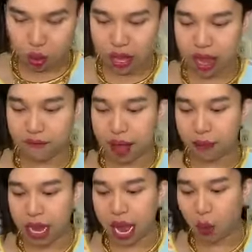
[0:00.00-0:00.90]
Ủa Giang
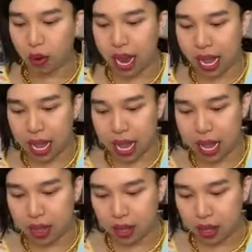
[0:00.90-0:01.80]
Phạm vậy là không có
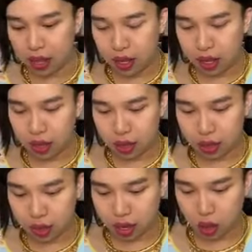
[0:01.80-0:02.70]
đặt uh...
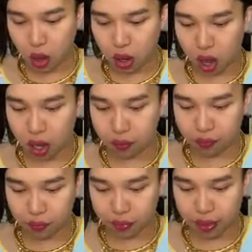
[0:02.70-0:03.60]
để coi coi.
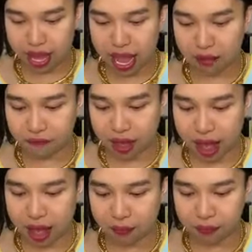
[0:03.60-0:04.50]
Giang
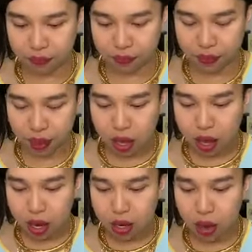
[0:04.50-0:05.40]
Phạm.
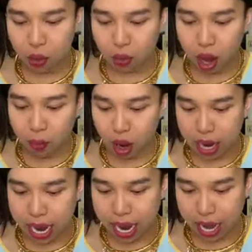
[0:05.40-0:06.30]
Thiếu không có bỏ
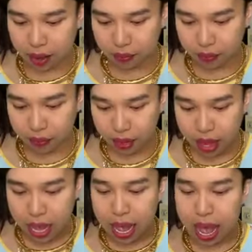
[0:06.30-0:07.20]
ra.
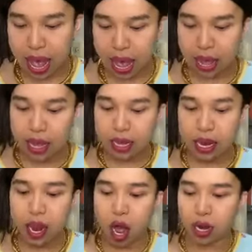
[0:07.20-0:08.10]
À,
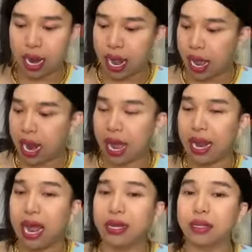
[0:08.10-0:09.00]
cái đơn này nè là
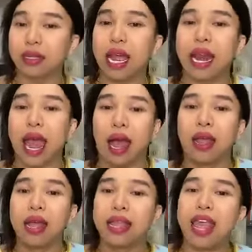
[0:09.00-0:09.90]
là đây nè,
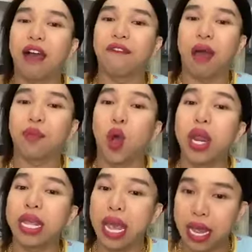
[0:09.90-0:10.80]
Giang Phạm cho
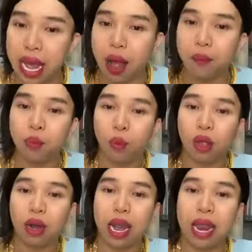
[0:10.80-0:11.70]
địa chỉ á
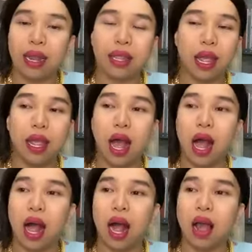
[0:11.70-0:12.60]
là địa chỉ
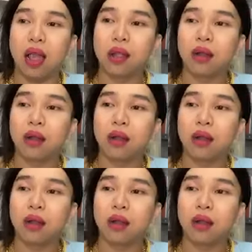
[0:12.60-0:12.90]
uh,